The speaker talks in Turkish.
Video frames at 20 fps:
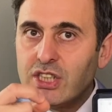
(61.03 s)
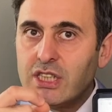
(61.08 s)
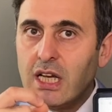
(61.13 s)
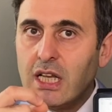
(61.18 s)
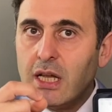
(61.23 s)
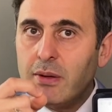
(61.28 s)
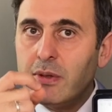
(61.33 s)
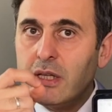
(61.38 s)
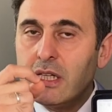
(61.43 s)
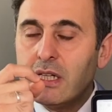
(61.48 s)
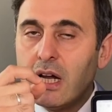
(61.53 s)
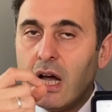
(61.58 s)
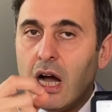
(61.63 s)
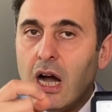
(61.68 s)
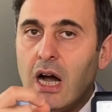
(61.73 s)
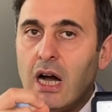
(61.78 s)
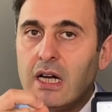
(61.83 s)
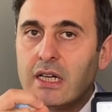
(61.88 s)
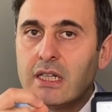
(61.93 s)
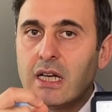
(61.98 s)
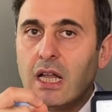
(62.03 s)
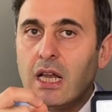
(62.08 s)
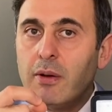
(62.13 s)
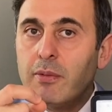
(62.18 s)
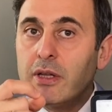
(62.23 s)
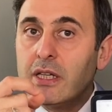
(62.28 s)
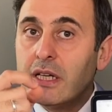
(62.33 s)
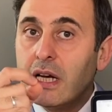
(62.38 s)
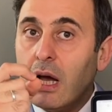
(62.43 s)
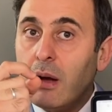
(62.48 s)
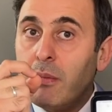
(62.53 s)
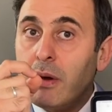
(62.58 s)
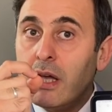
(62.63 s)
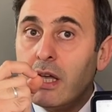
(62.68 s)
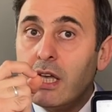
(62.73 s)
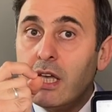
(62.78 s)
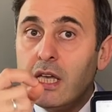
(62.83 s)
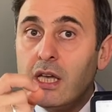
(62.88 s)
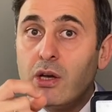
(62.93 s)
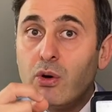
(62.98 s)
gelebilir, ağır gelebilir ama
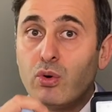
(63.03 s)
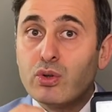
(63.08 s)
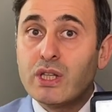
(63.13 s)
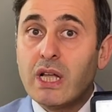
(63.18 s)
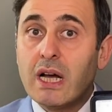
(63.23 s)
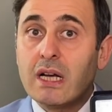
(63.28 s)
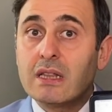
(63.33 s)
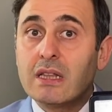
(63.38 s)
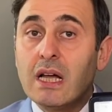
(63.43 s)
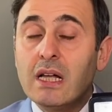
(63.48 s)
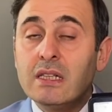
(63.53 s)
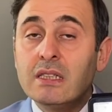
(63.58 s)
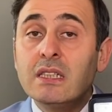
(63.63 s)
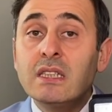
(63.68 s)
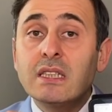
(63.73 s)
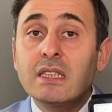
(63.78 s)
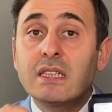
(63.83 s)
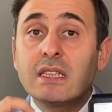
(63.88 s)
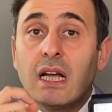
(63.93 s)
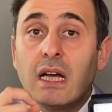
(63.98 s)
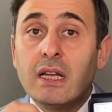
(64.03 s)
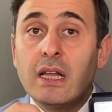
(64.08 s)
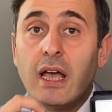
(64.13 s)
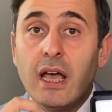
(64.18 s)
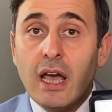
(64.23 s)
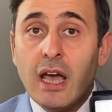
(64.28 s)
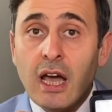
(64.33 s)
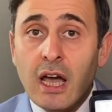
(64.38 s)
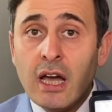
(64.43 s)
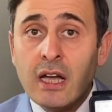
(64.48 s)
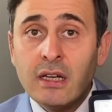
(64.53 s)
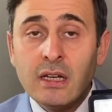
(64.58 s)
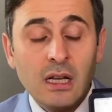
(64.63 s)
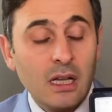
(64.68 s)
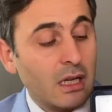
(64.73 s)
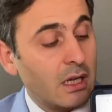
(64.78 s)
iyi odaklanırsan eğer